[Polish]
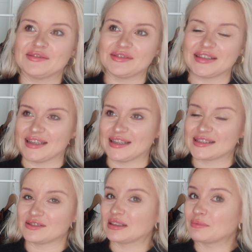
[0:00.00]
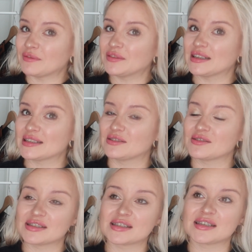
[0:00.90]
więc no naprawdę jest
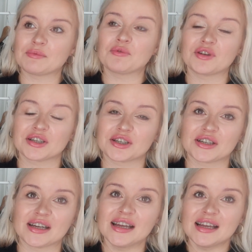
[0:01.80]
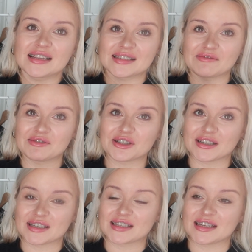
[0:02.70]
dosyć ciepło jeszcze, całe
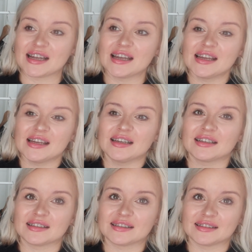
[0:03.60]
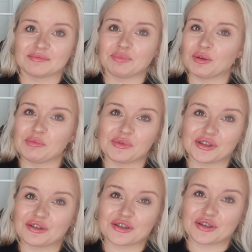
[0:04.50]
szczęście. E, pomimo
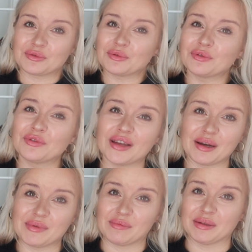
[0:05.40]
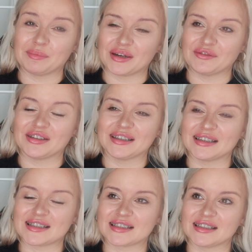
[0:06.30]
tego, że uwielbiam naprawdę
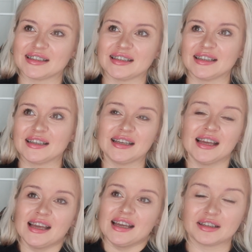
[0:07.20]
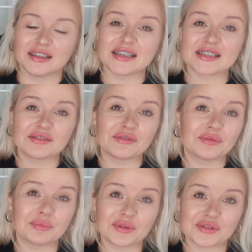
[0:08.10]
jesień i jesień
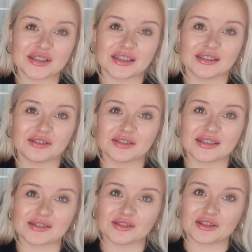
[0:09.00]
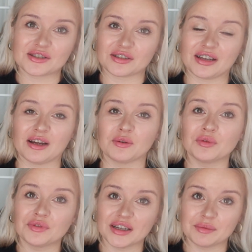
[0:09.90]
w modzie to jest coś, co ja
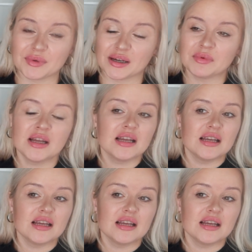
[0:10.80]
uwielbiam.